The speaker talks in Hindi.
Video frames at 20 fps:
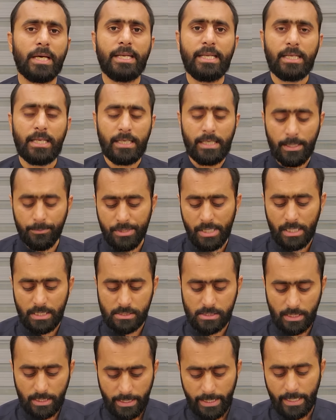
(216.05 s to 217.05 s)
तारीख के लिए अब ये
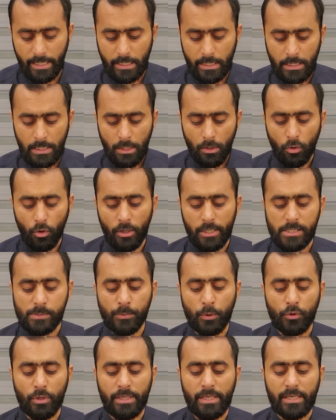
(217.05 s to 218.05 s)
केस लगाया है और
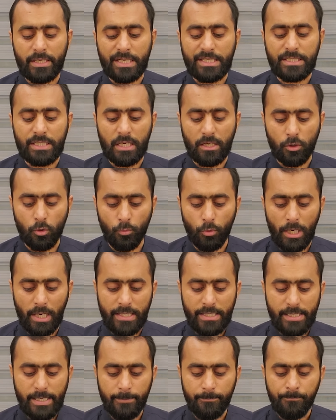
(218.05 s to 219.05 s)
इसमें उन्होंने अटॉर्नी जनरल को बुला
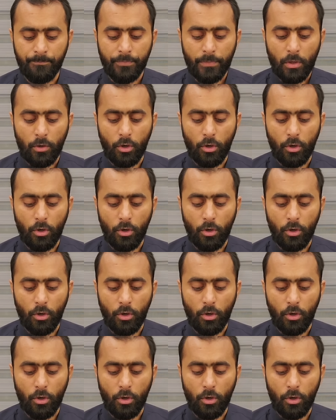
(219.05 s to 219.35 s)
लिया है